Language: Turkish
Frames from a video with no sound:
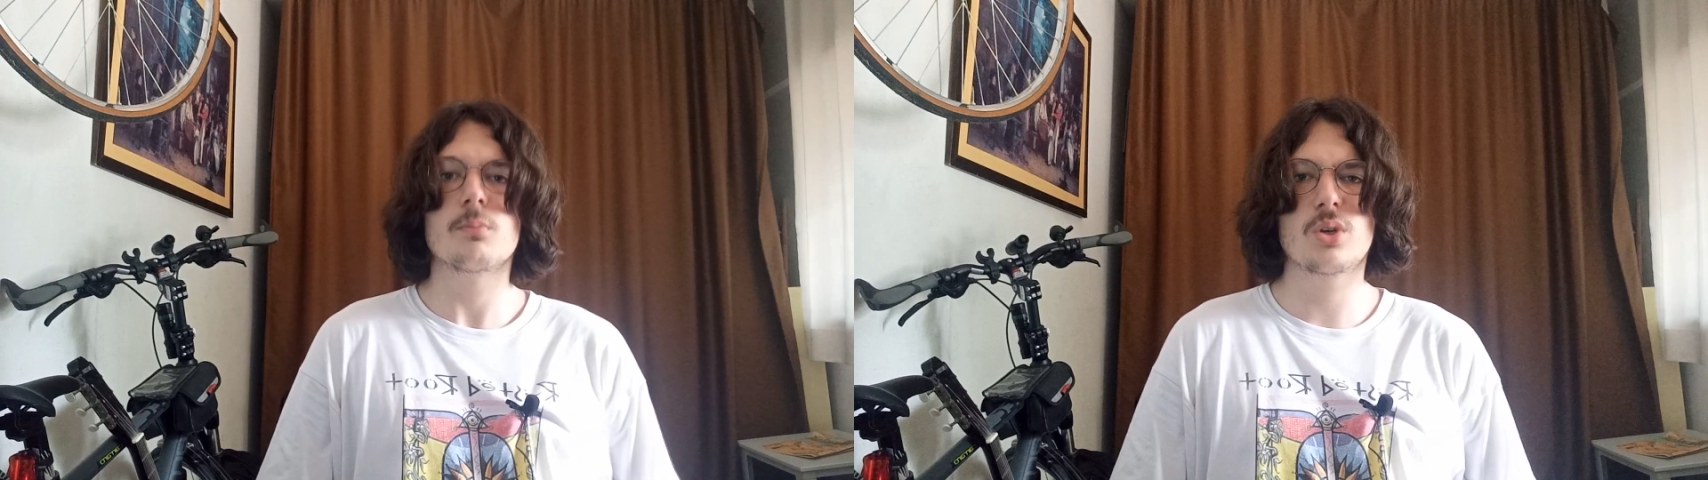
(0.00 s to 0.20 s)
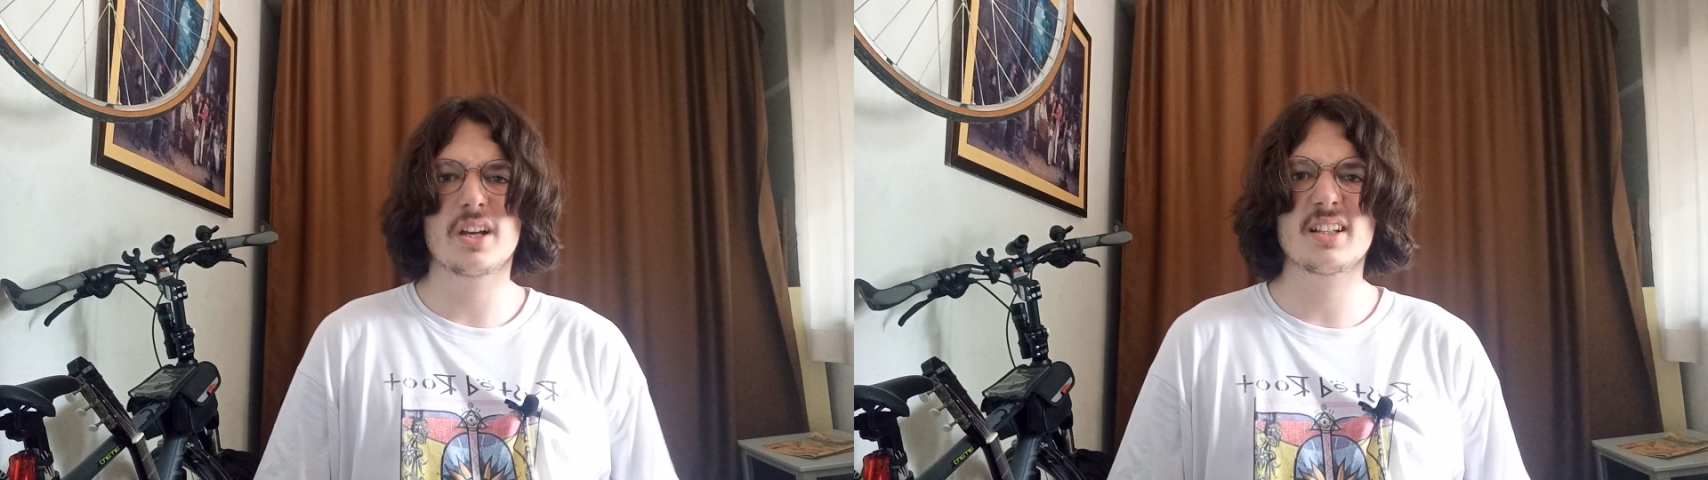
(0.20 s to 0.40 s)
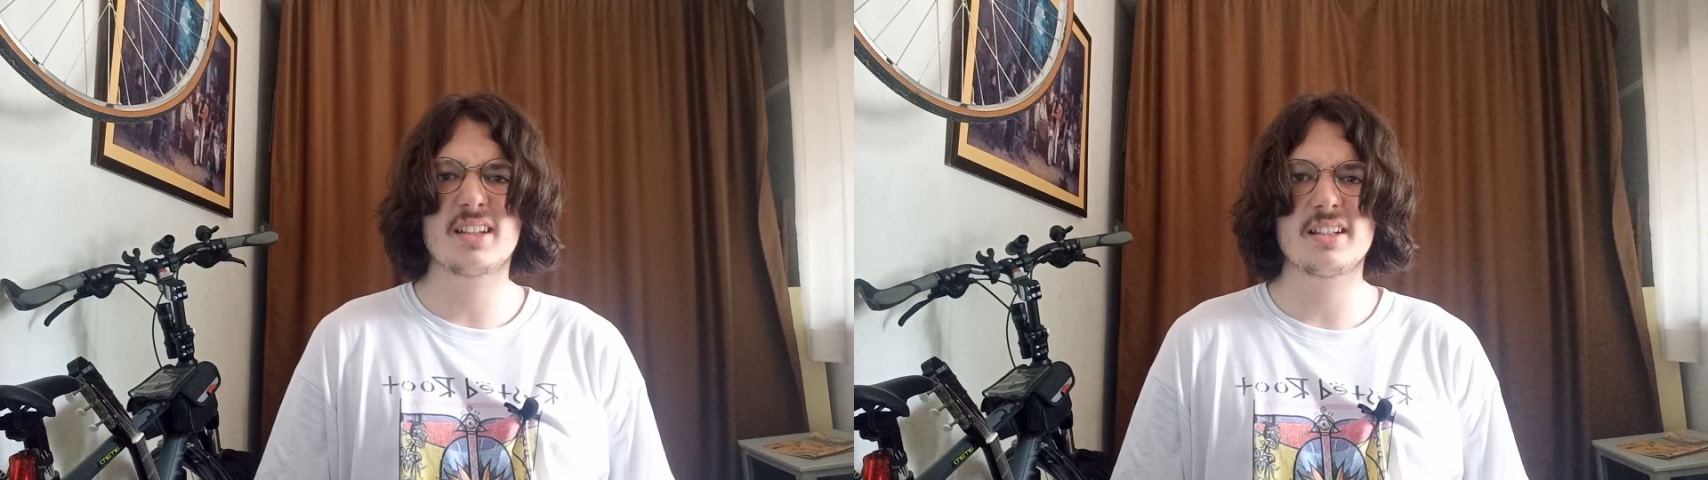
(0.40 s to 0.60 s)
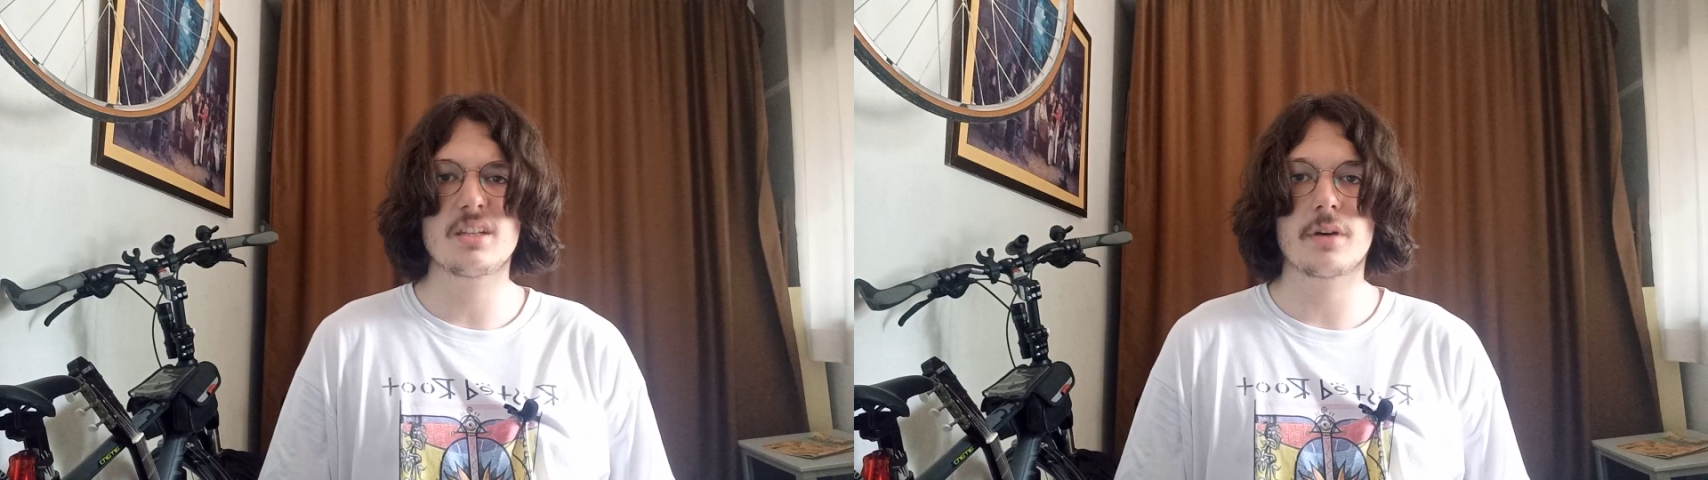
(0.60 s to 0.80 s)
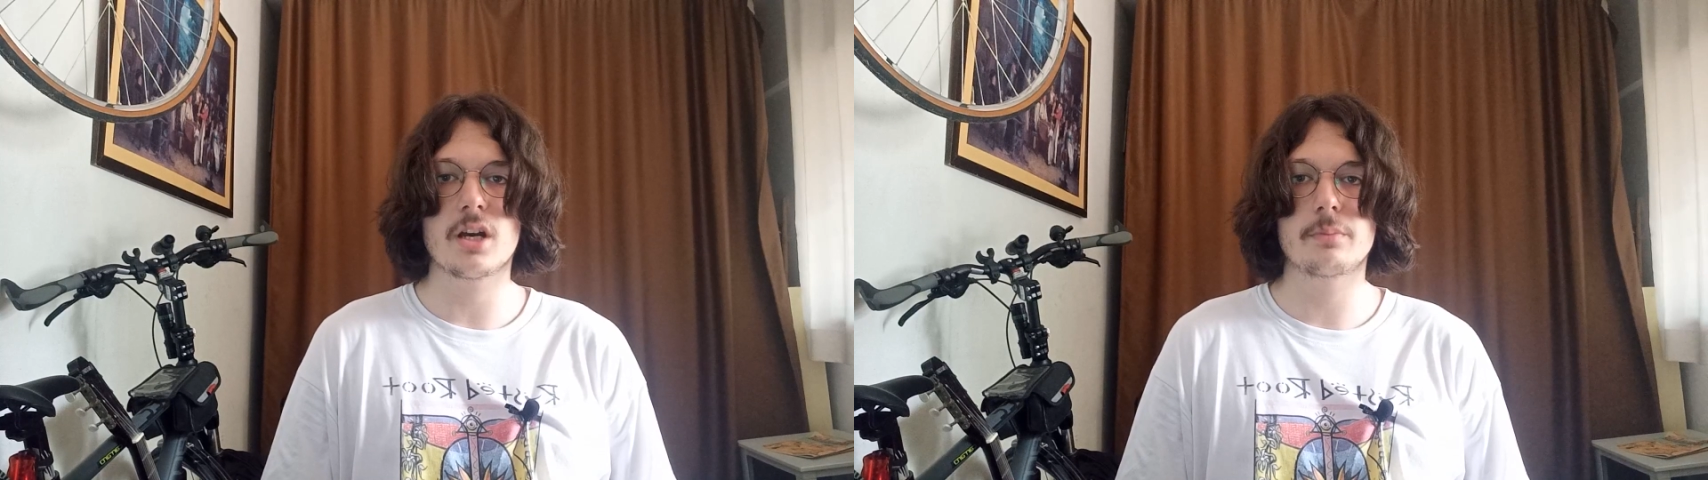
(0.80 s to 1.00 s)
Bu karakter de
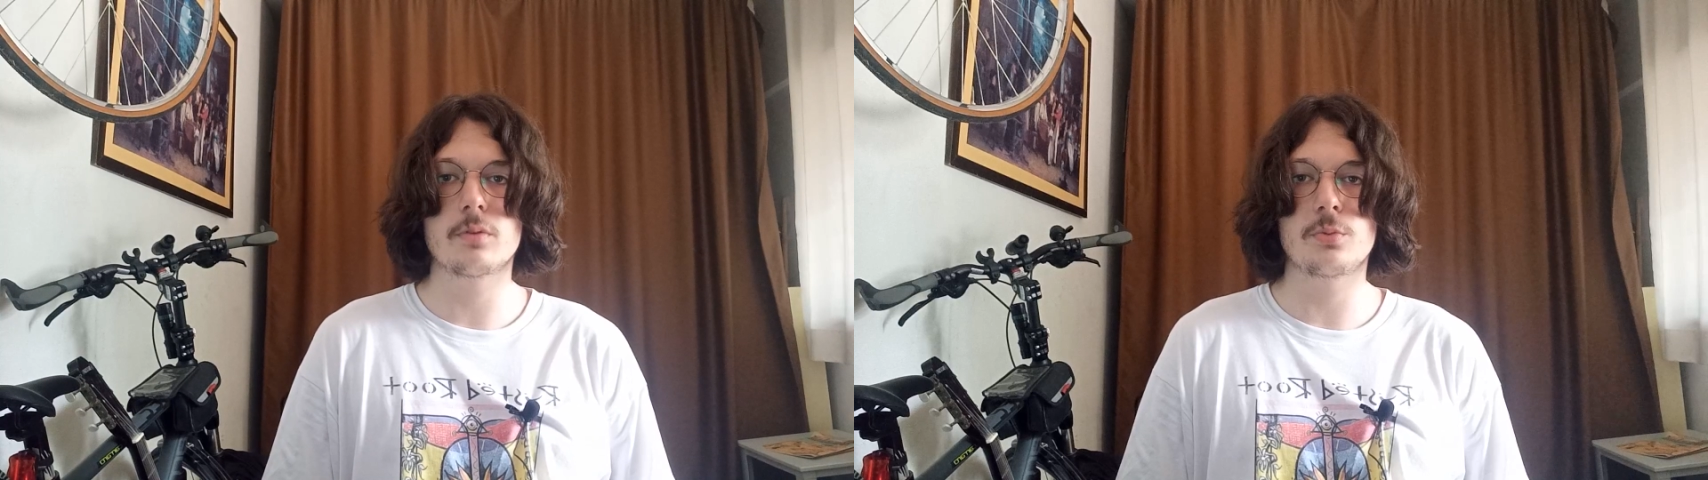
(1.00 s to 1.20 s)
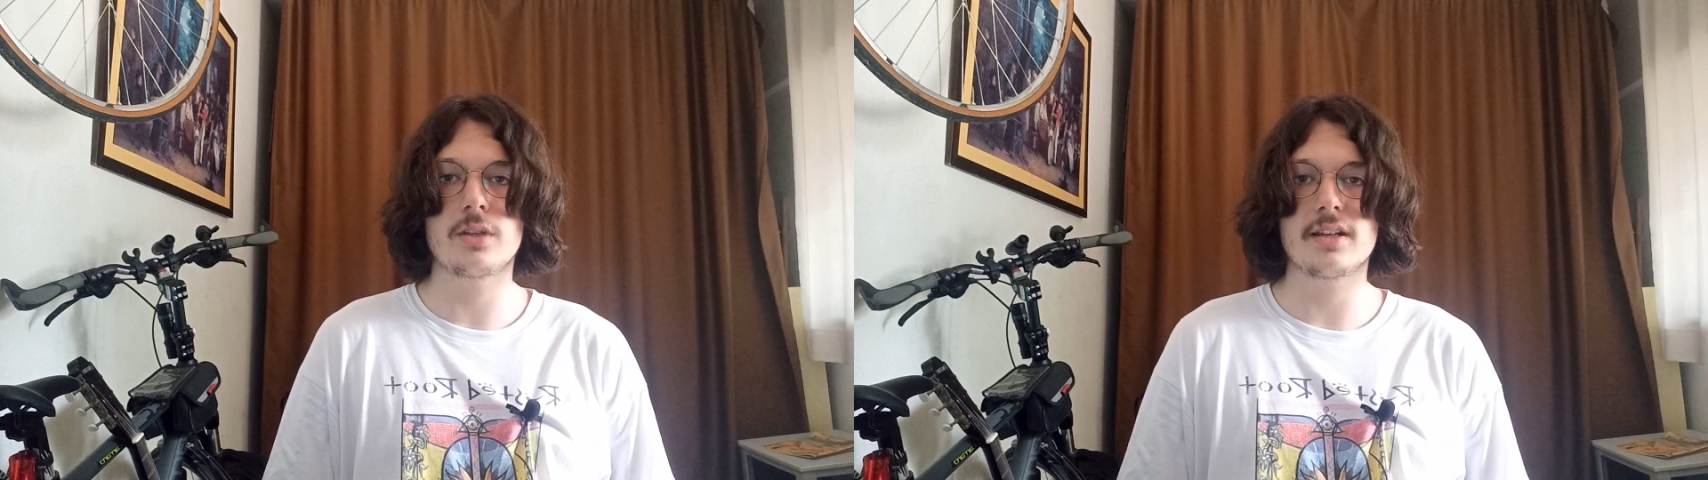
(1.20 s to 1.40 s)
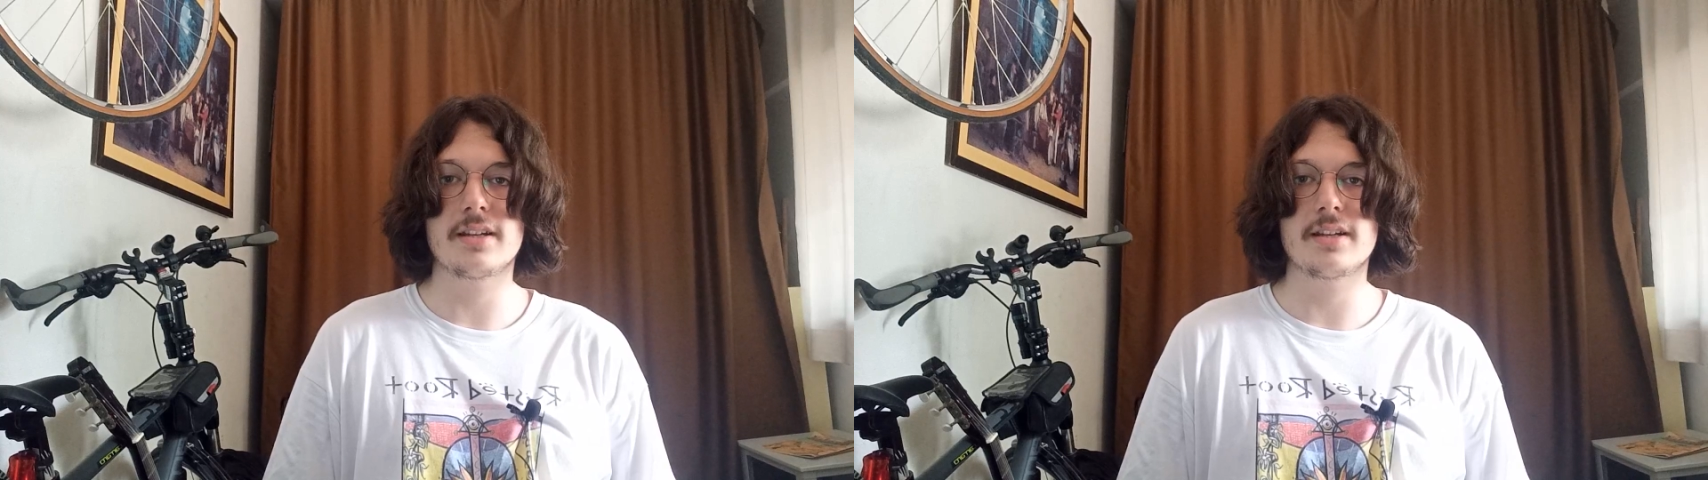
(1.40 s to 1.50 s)
bayağı popüler